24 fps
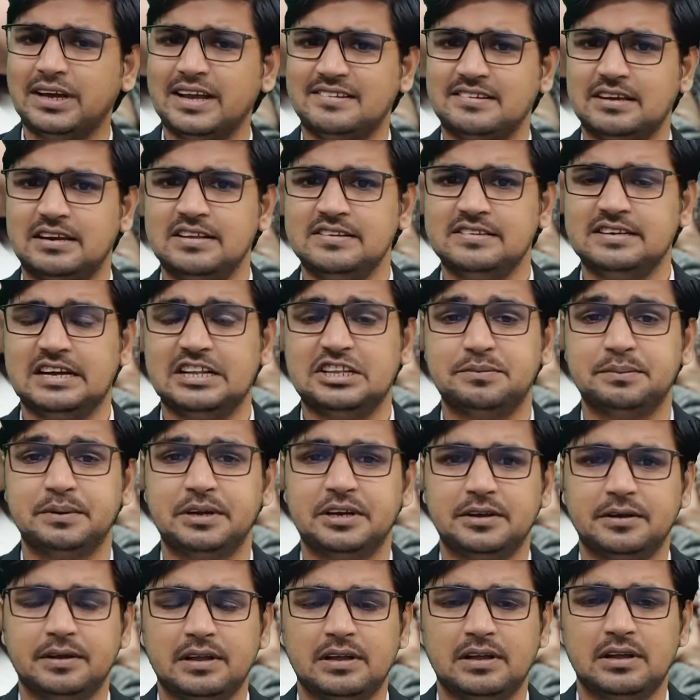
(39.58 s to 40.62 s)
के चले साथ में
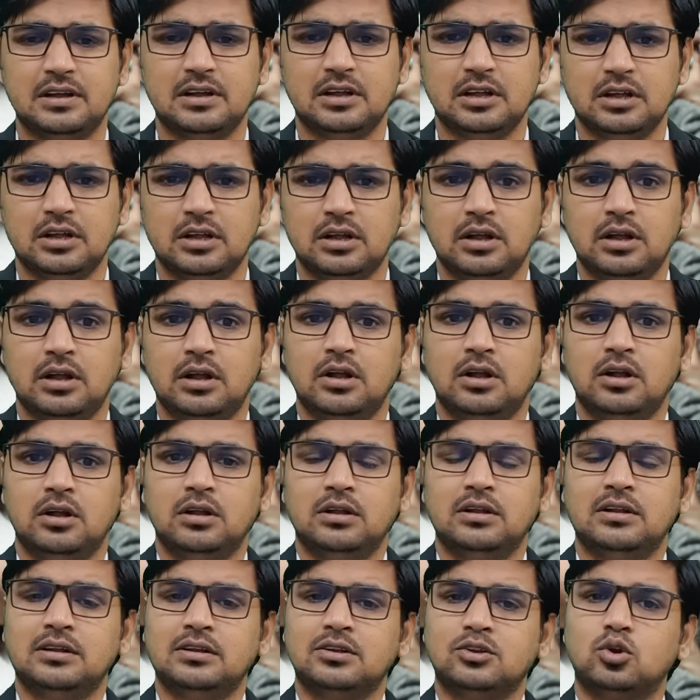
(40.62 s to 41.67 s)

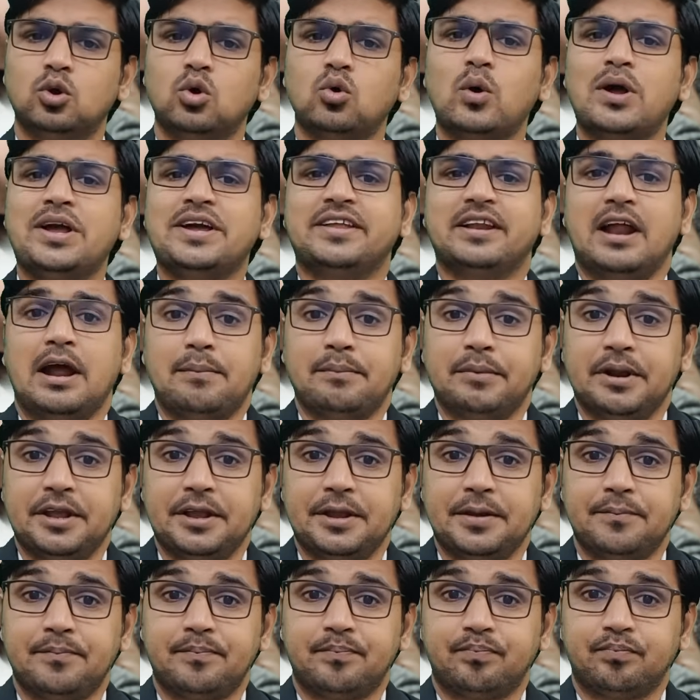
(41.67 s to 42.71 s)
तो कोई क्राइम नहीं
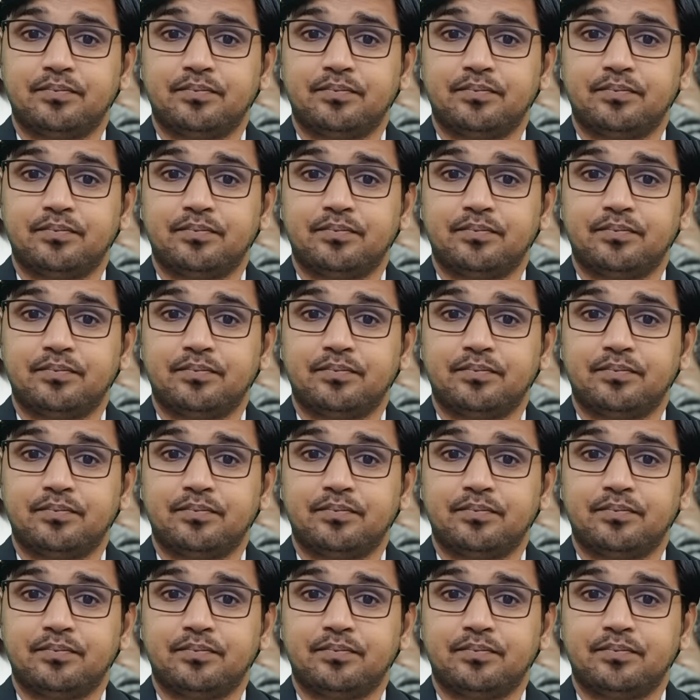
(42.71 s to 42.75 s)
है